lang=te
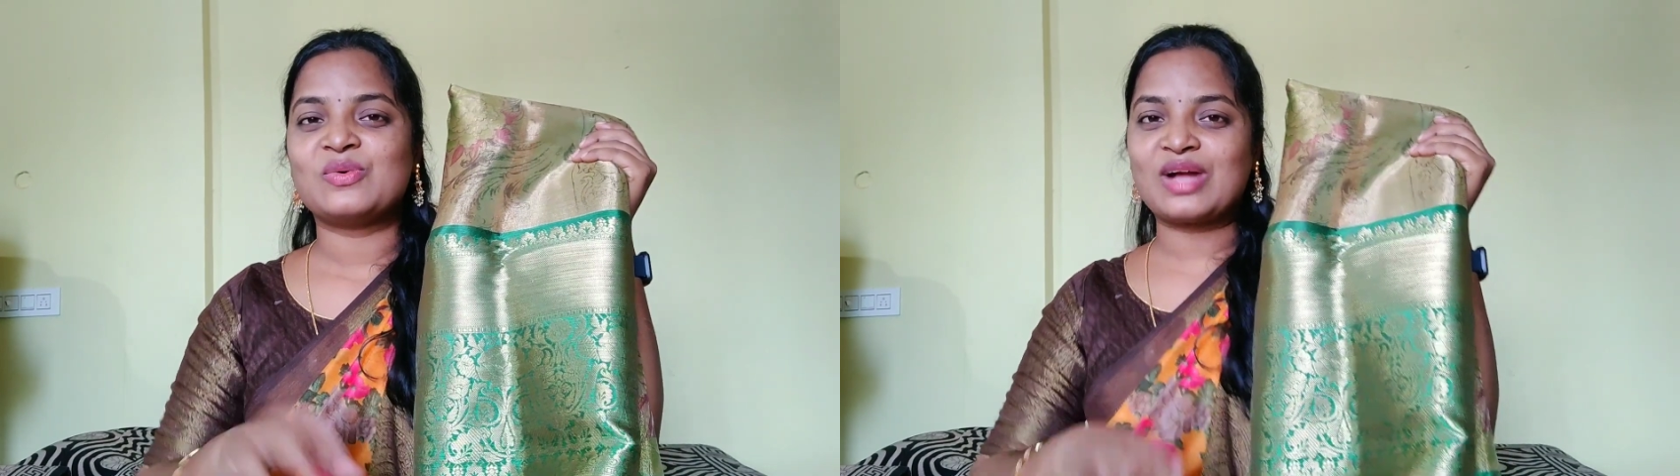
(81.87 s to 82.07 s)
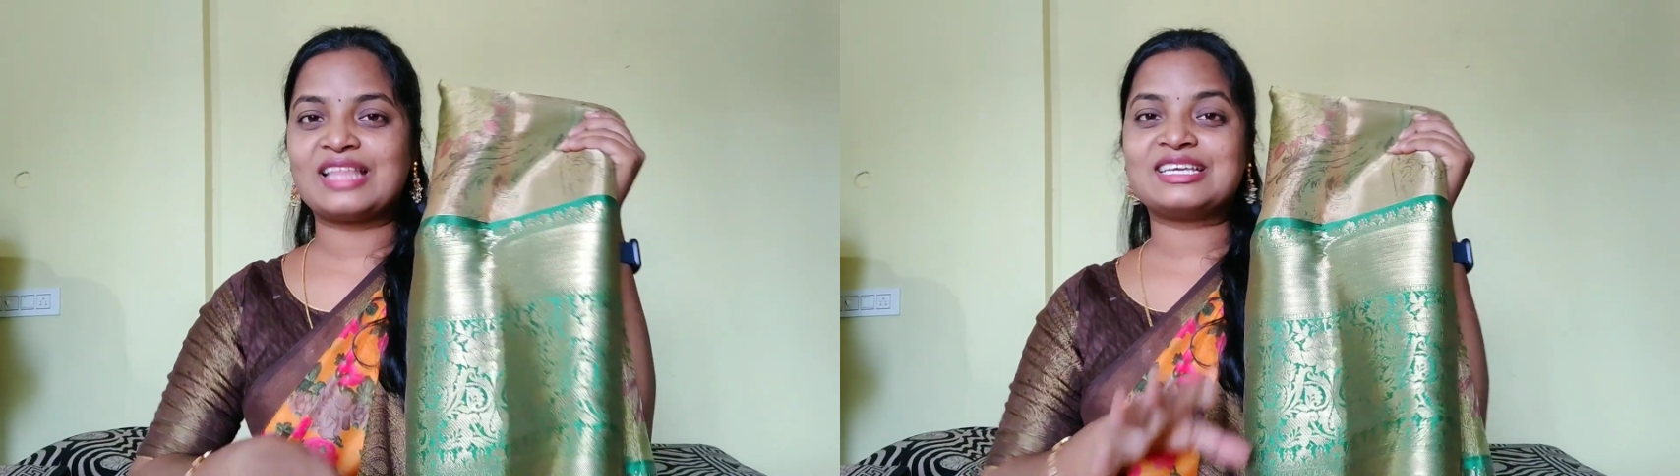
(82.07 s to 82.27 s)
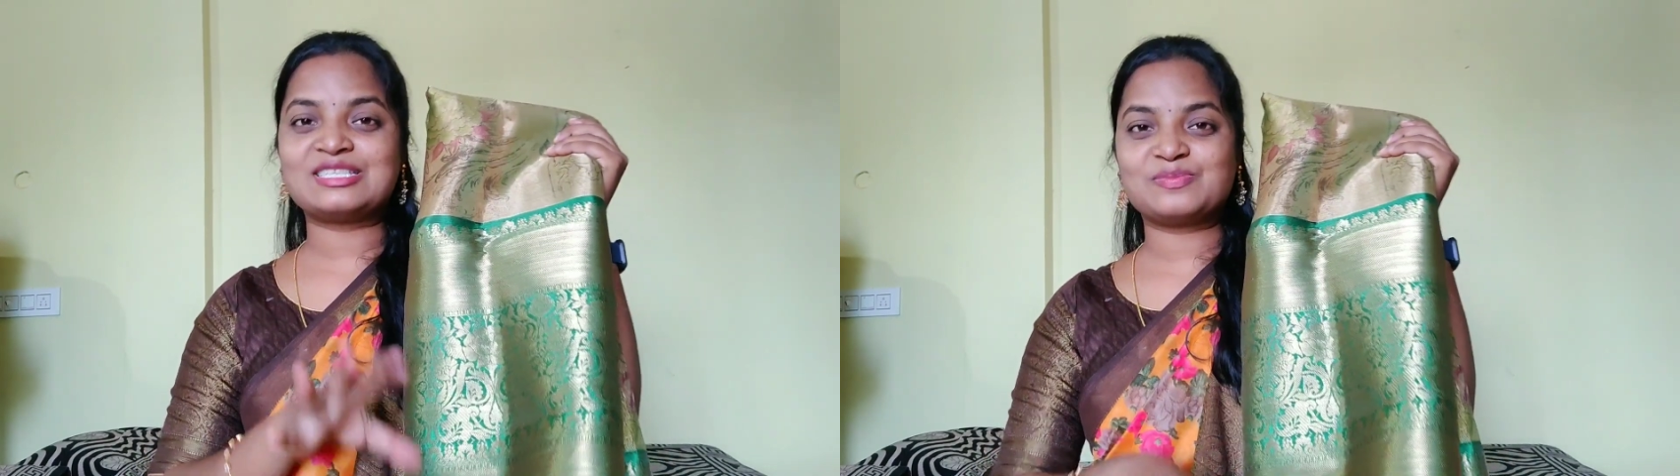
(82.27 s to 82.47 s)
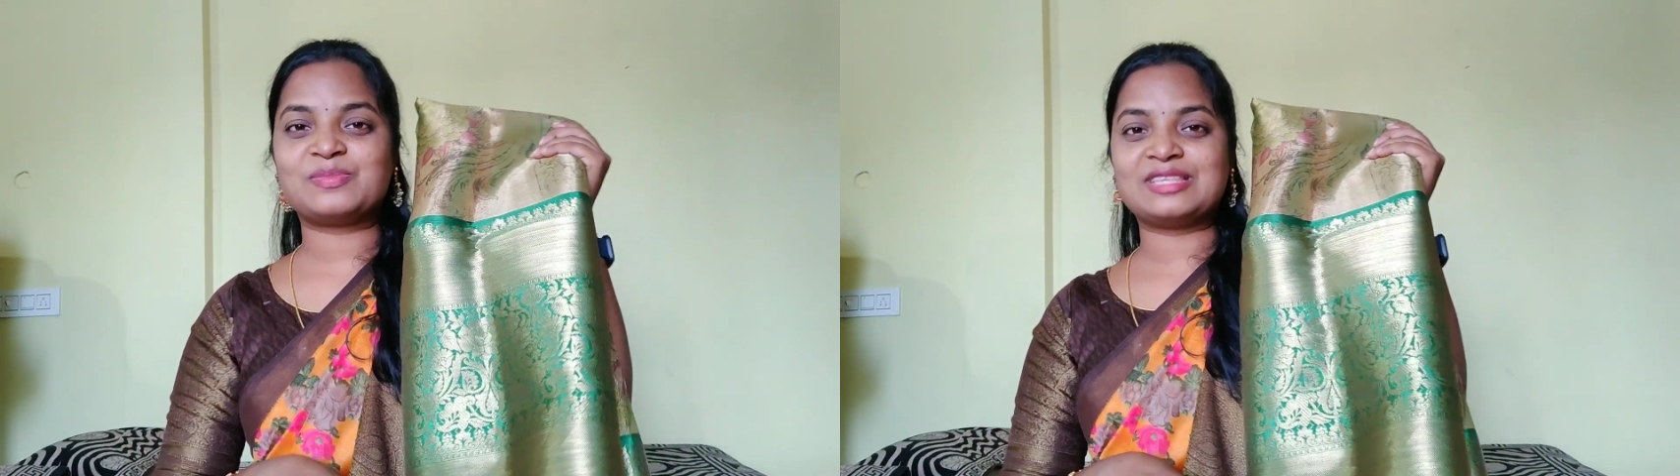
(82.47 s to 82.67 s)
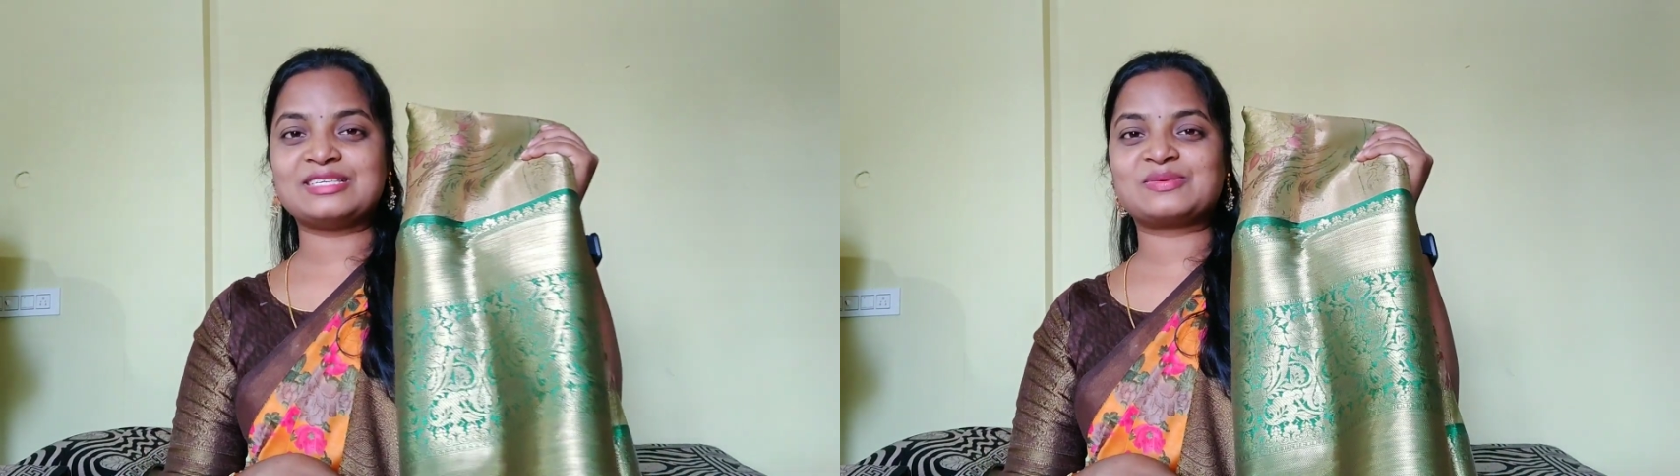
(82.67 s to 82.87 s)
ఉగాదికి
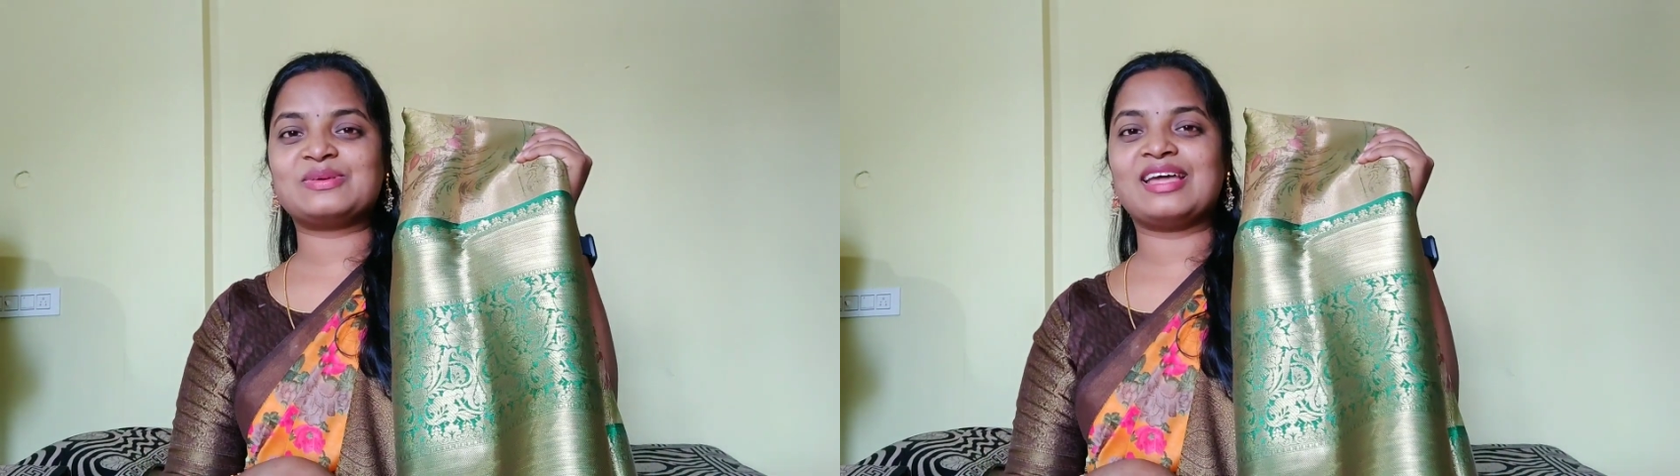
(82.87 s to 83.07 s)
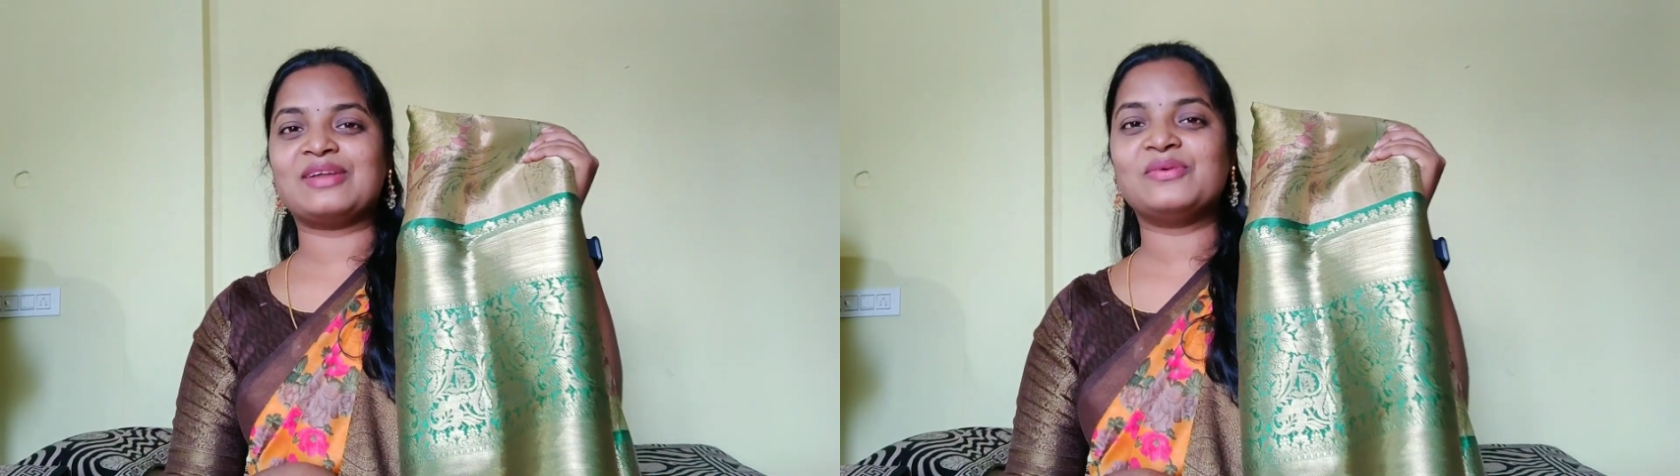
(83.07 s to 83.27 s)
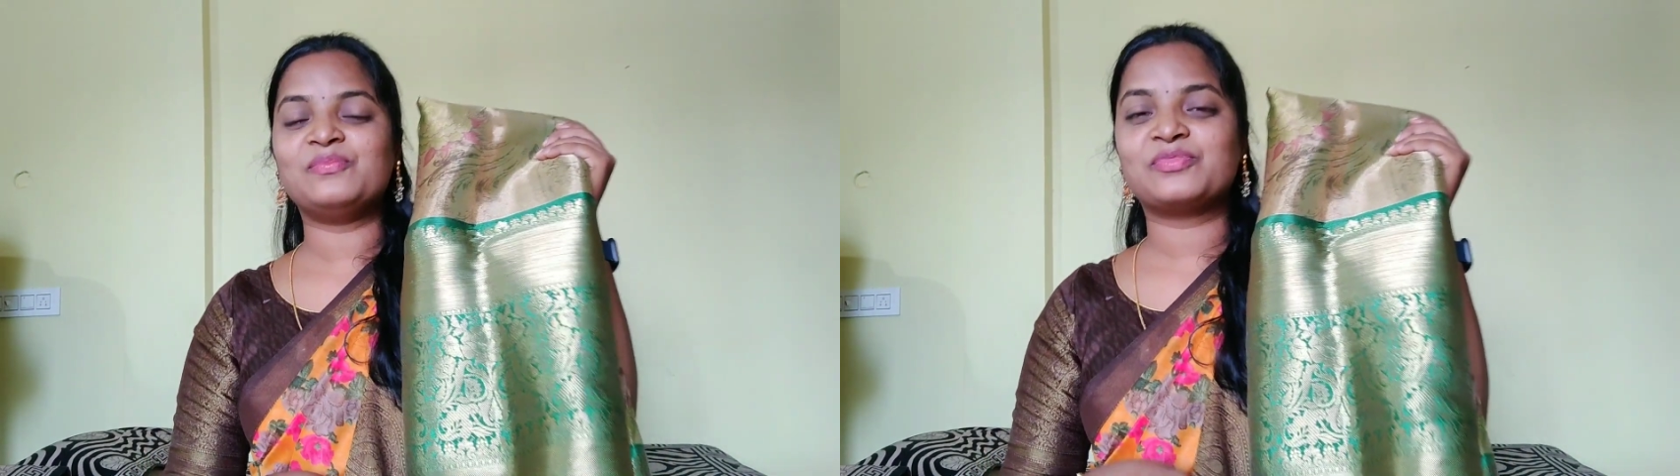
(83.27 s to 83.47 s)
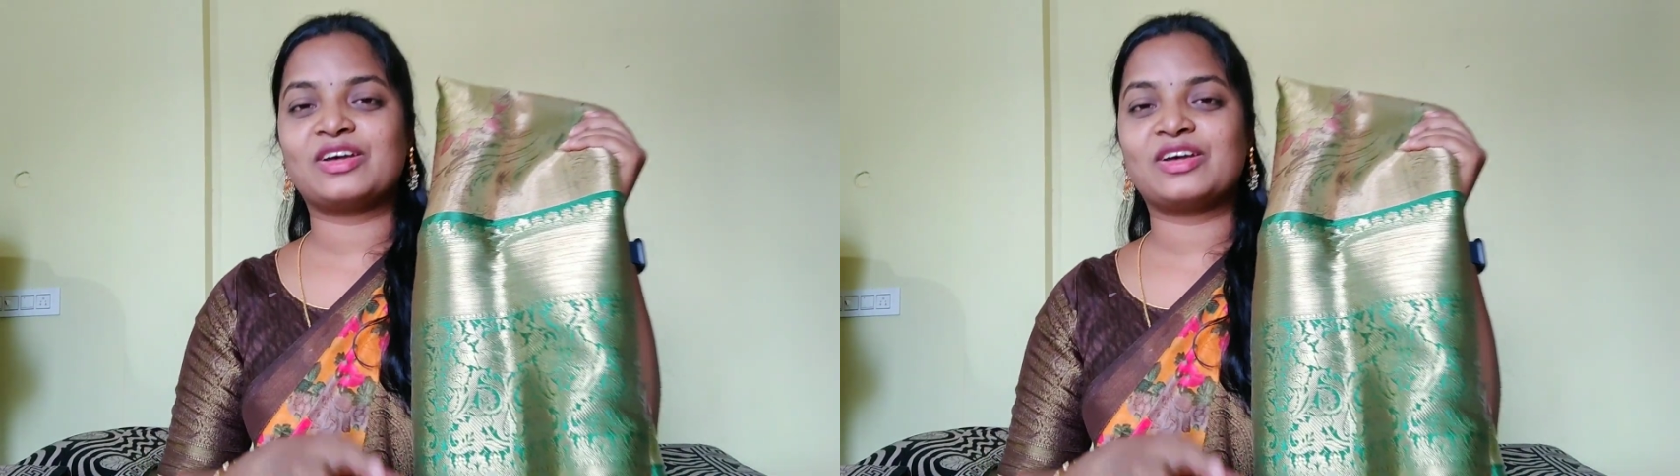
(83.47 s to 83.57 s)
తీసుకున్నాను